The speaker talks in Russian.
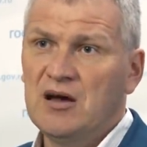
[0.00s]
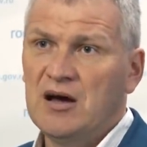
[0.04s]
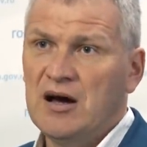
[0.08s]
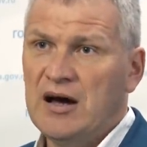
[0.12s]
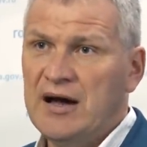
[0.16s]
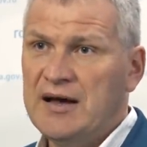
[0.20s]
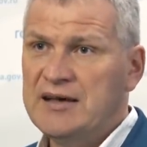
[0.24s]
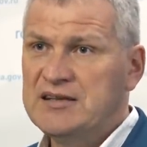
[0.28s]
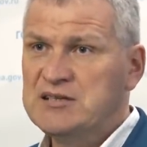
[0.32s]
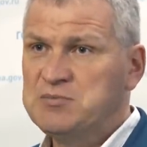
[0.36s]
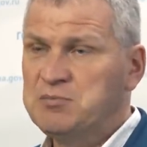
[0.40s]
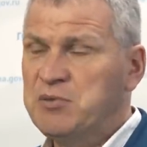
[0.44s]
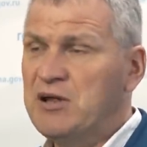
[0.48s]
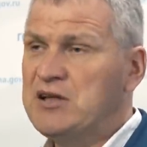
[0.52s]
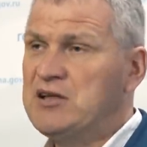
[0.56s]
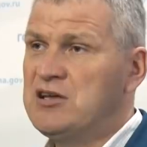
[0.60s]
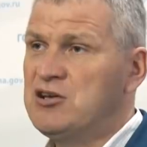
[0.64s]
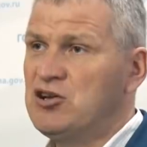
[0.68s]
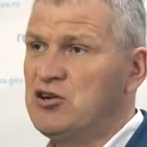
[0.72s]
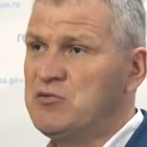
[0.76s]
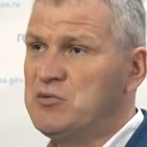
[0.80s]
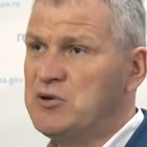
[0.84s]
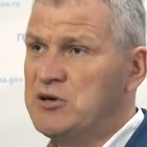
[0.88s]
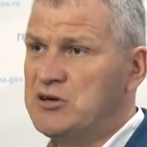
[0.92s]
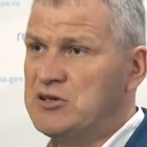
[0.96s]
а из
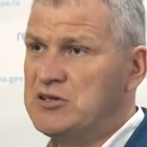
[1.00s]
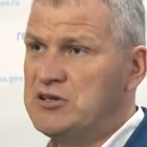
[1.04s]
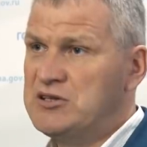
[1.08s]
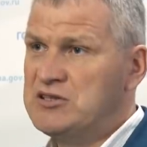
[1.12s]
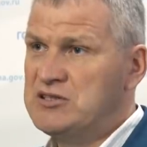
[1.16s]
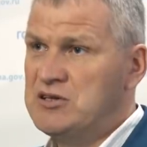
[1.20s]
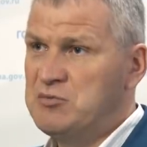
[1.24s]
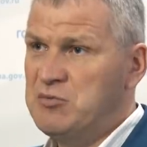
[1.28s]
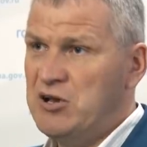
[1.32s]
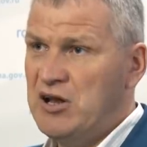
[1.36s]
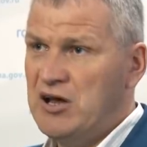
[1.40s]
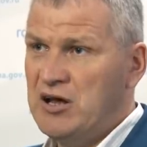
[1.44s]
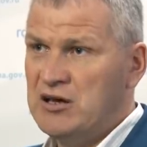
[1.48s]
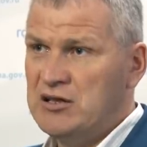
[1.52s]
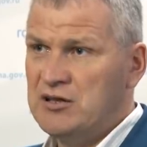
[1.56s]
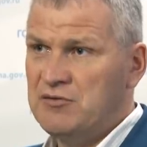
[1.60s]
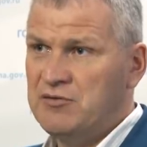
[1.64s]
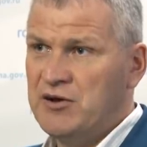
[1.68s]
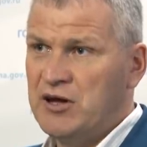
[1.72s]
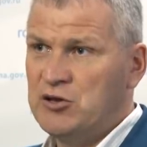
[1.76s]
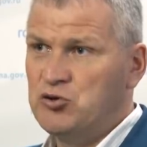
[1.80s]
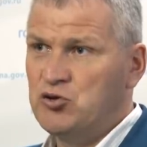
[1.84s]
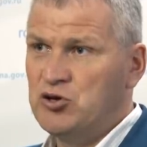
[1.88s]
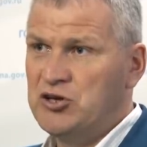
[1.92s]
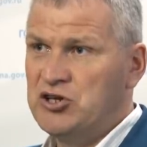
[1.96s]
планируемых 10
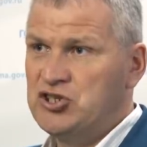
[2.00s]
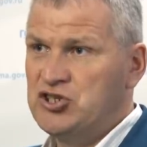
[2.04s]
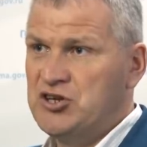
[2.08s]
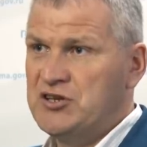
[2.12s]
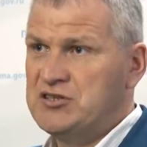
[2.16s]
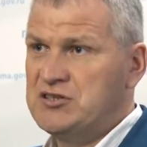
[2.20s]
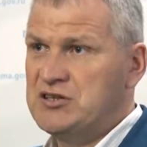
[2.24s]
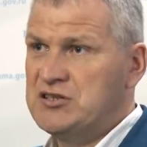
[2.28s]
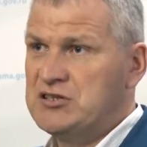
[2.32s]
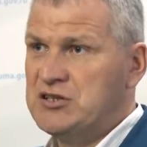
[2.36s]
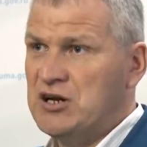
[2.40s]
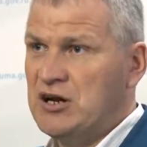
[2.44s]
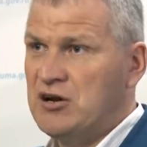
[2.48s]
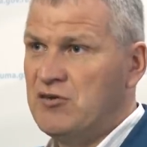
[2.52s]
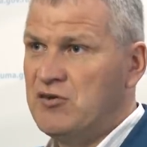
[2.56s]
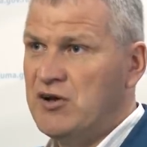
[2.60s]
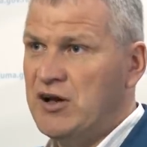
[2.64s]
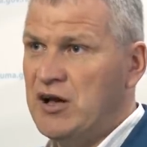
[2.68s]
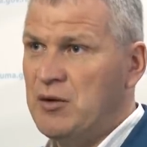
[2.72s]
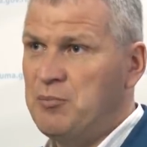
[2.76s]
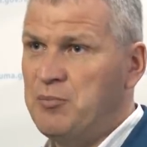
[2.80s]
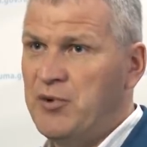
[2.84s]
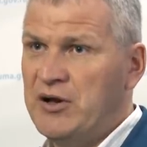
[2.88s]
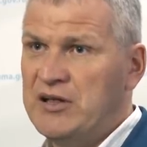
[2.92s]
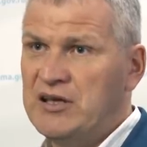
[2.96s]
миллиардов, которые частные страховые
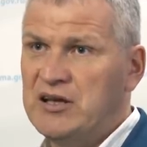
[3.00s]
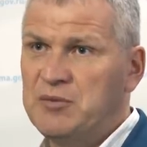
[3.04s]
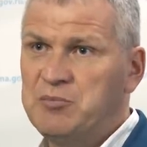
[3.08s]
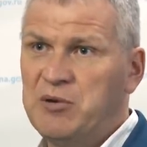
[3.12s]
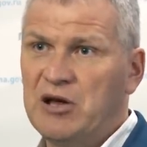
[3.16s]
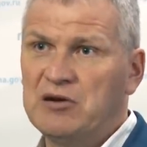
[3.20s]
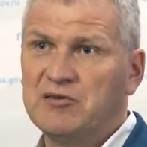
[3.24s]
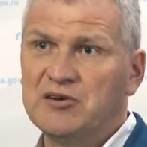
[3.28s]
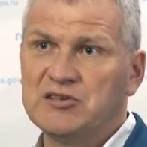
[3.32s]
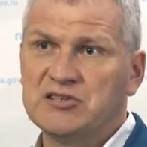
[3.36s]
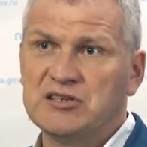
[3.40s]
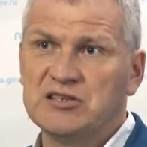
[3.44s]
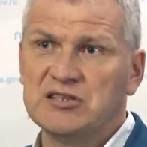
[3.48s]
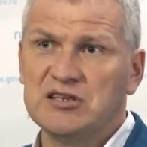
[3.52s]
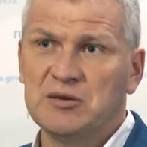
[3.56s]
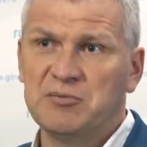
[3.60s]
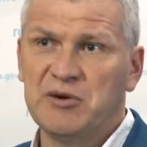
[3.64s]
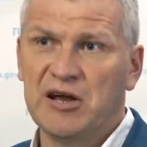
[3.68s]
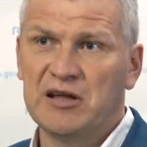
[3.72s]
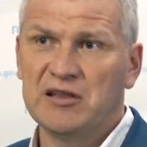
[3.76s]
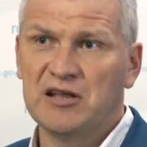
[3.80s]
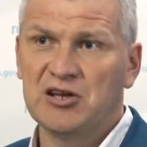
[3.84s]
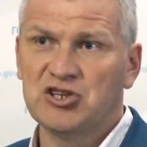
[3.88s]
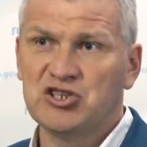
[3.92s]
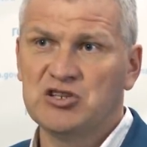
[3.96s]
компании к 1
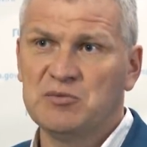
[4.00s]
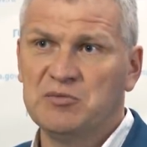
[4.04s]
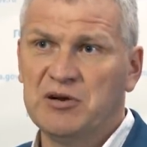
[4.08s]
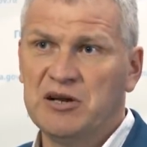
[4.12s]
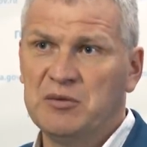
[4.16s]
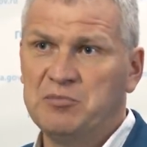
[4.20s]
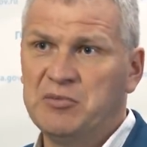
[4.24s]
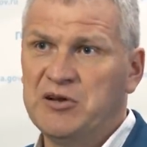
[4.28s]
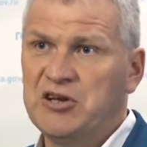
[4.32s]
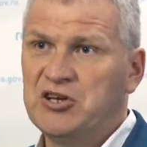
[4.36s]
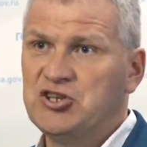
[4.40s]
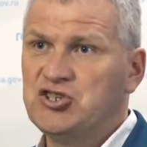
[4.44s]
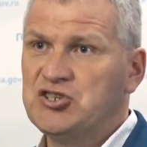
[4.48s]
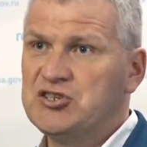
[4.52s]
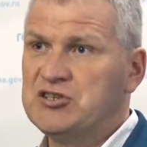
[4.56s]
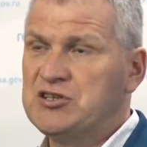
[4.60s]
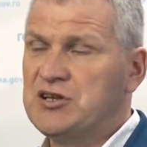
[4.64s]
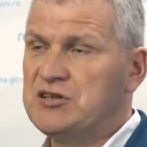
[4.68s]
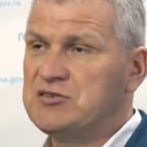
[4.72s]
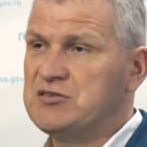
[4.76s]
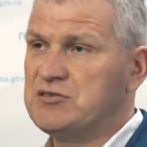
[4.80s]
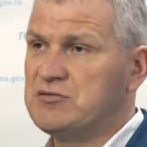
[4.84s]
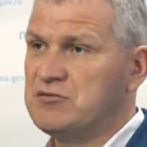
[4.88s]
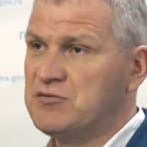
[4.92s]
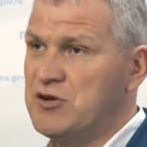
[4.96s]
сентября должны были
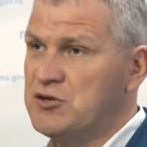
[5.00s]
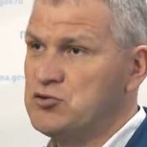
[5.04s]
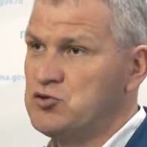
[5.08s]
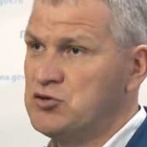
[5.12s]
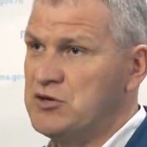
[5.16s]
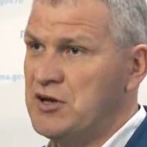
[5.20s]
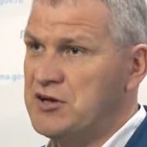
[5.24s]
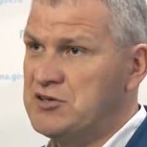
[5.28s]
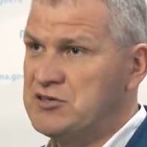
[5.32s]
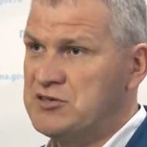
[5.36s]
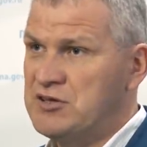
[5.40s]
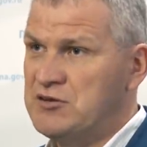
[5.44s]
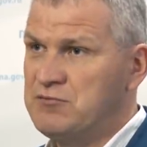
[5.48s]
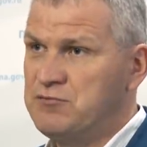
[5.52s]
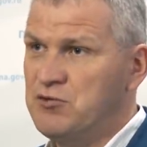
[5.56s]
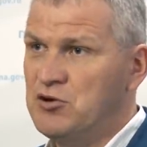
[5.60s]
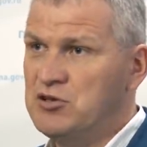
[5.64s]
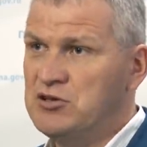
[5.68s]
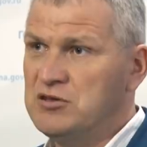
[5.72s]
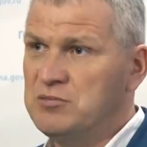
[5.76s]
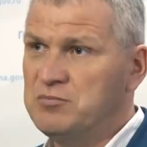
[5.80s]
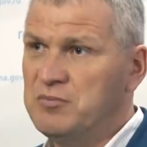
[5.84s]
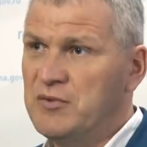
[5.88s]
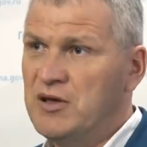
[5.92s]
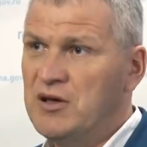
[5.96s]
перечислить в государственный
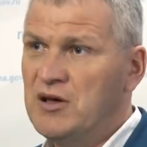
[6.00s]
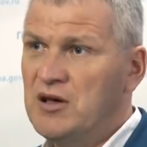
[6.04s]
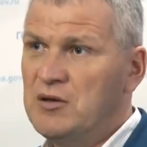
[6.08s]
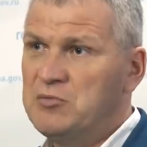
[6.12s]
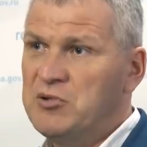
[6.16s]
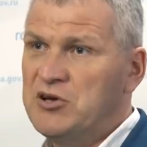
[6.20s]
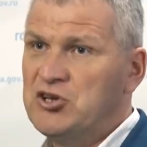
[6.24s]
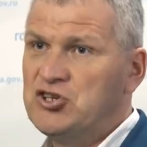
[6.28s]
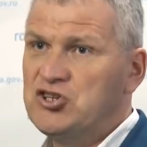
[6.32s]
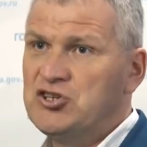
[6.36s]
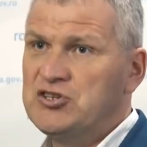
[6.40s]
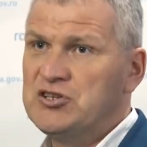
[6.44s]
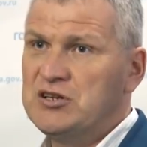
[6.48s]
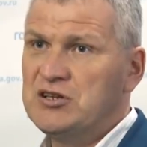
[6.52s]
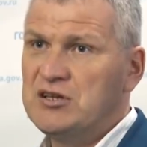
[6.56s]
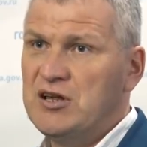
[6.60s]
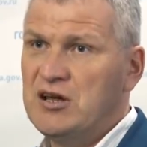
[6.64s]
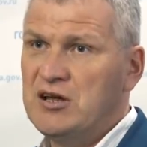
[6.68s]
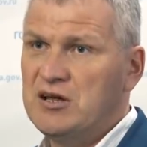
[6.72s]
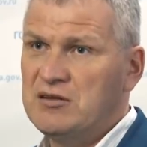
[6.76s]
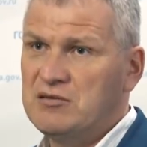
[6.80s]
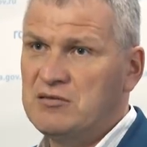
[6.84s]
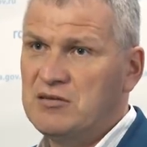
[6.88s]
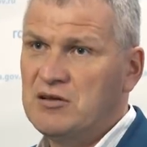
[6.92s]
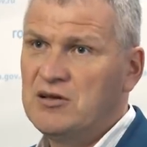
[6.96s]
фонд,
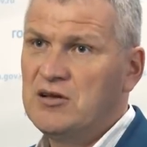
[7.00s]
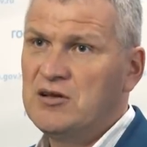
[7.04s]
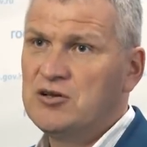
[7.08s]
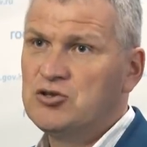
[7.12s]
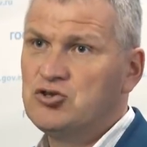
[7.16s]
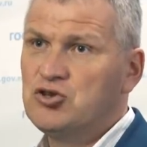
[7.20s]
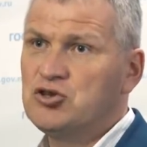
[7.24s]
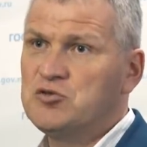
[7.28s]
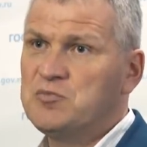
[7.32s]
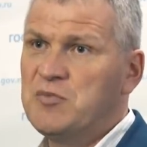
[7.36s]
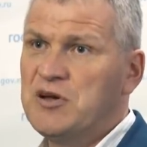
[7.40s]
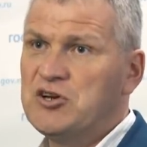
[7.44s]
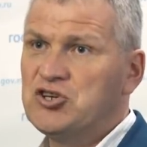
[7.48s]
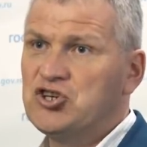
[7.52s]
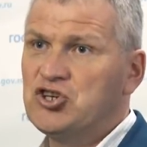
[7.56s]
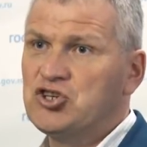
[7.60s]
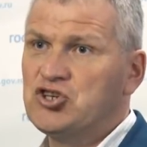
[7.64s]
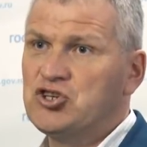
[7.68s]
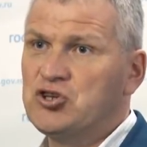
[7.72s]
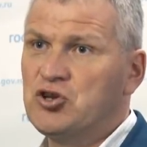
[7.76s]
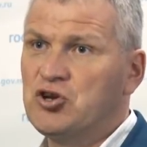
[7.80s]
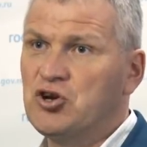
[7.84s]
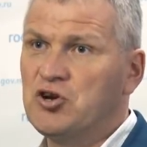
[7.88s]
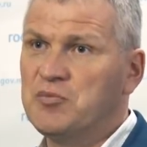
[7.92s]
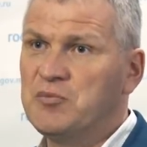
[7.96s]
перечислено чуть меньше
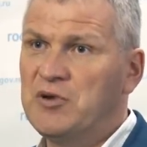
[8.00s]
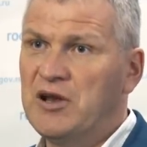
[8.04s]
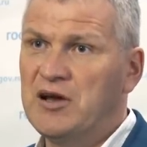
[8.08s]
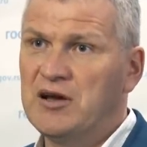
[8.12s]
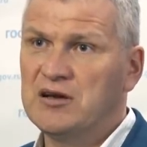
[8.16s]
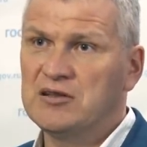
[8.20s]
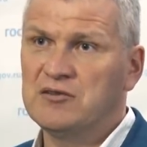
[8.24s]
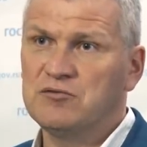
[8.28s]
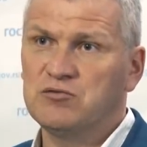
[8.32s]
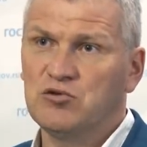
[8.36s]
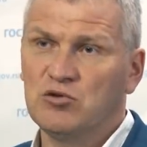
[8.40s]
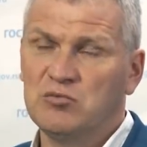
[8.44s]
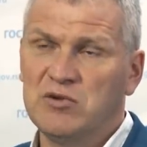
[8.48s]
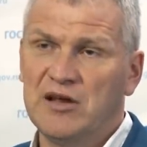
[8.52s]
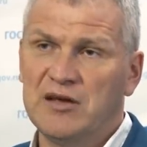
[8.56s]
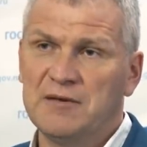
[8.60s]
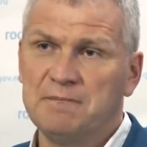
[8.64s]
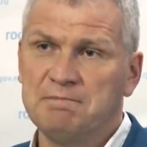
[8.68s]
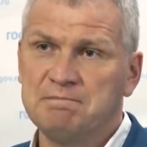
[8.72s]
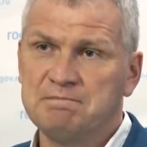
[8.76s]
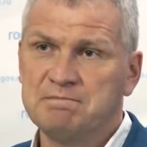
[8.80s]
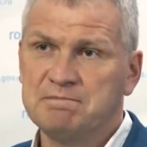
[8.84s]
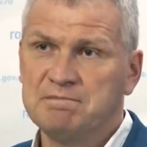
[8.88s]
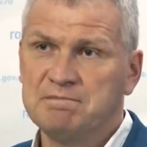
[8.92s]
4 миллиардов рублей.